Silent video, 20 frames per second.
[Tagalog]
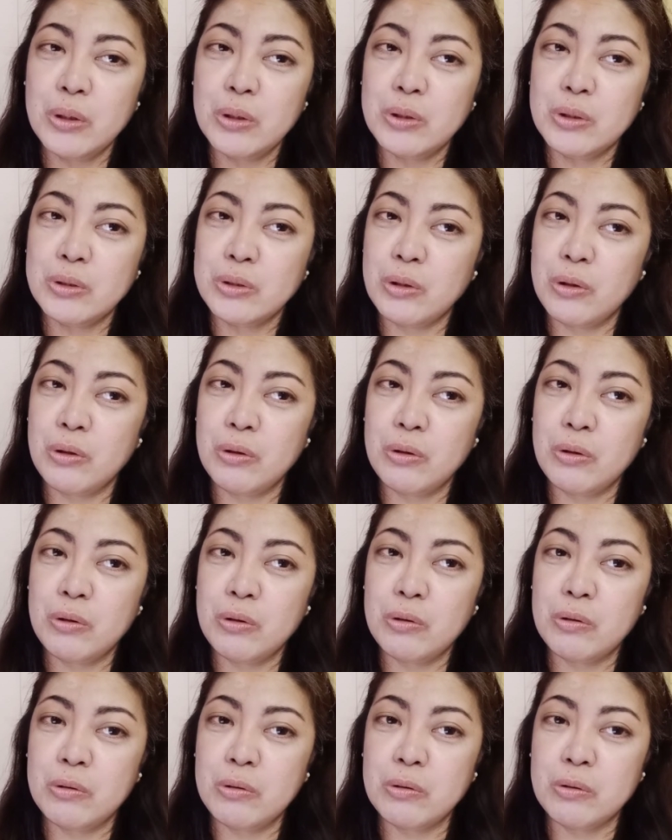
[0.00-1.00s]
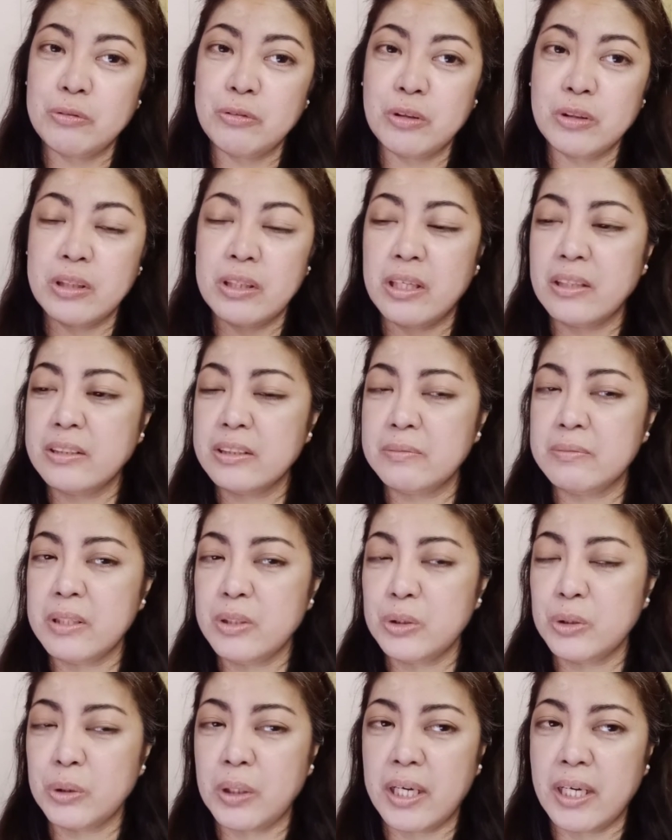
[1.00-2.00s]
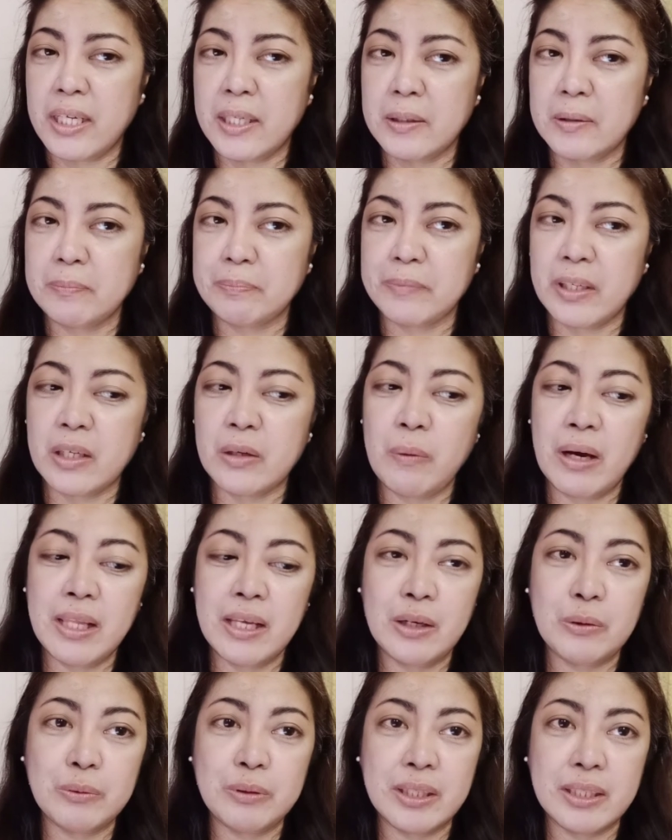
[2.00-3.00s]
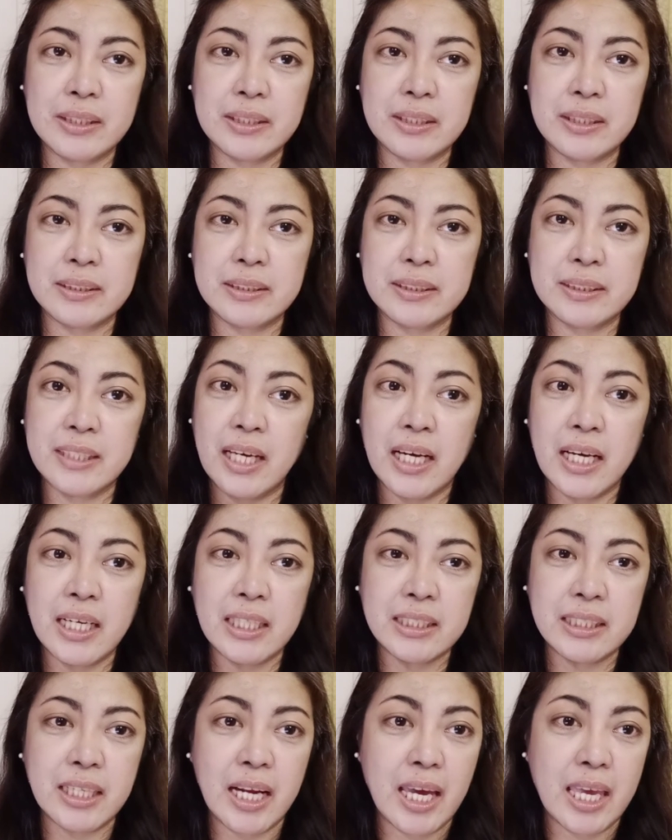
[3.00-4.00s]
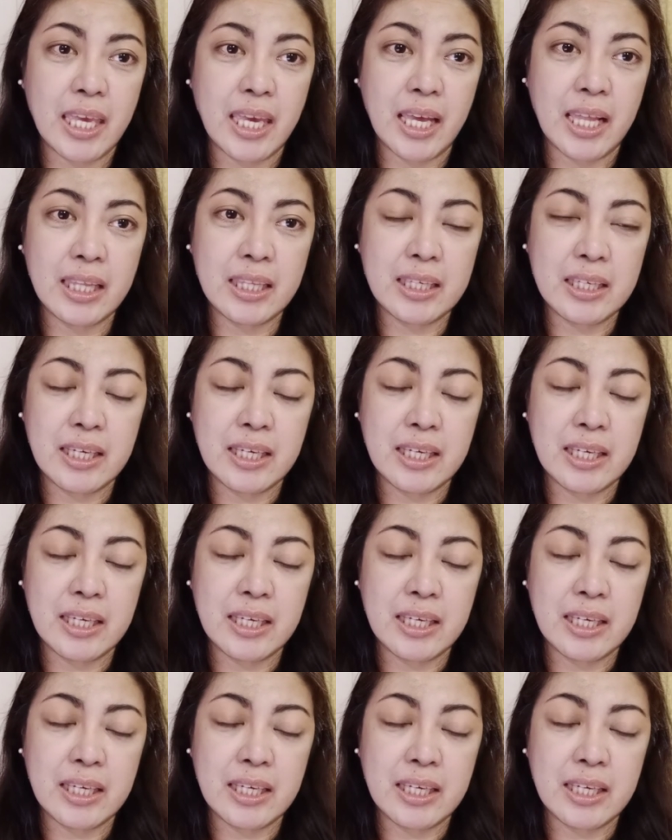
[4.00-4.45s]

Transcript: So, for today's video, uh, gagawa lang ako ng isang trial.